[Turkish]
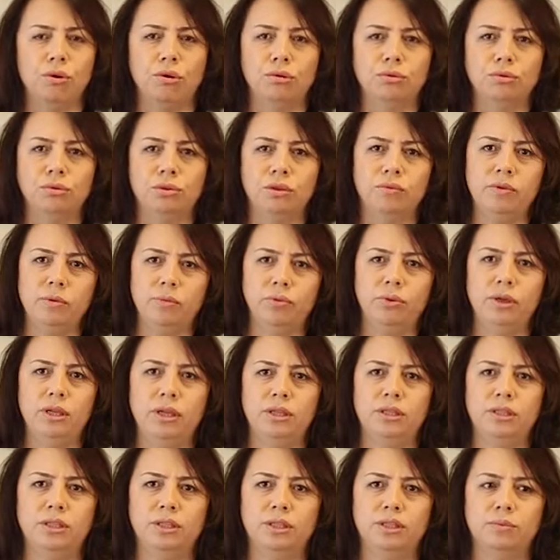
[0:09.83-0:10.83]
olduğunu ve bu
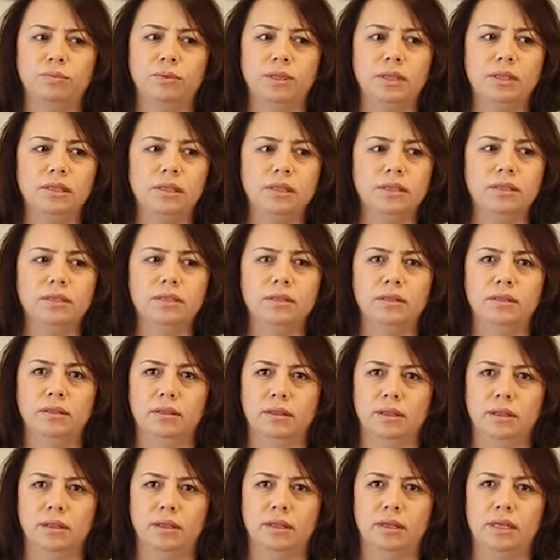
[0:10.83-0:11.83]
iletişimde
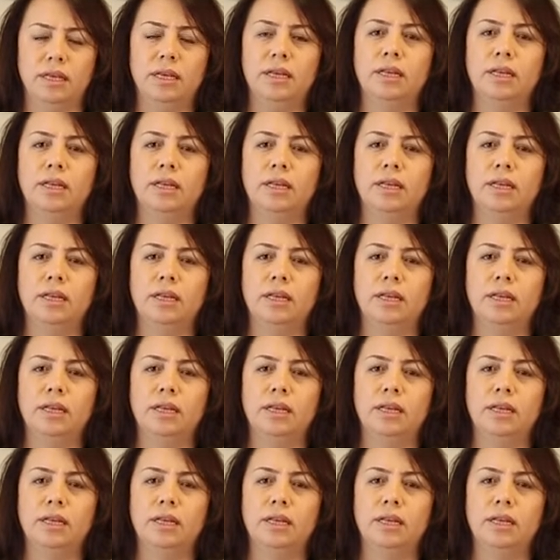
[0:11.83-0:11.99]
nasıl e,